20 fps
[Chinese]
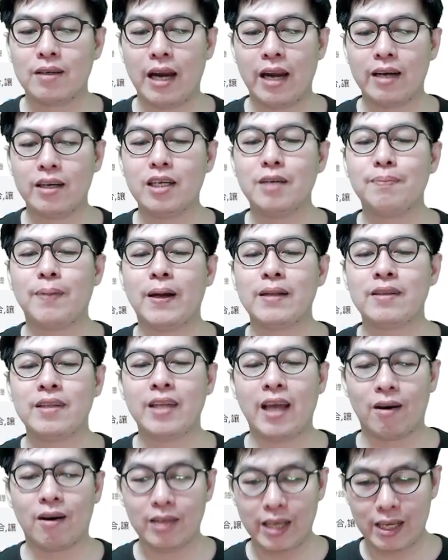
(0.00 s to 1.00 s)
哎，日本
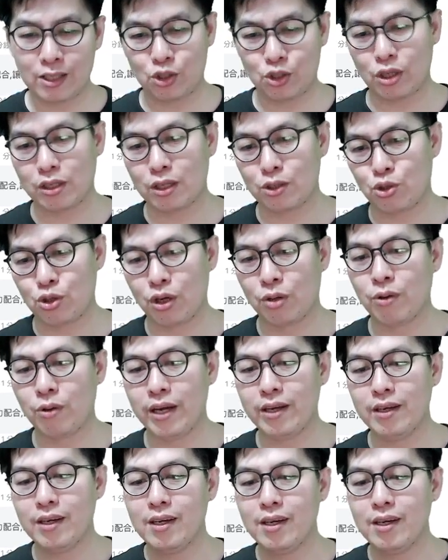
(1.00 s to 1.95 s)
鸟类学的权威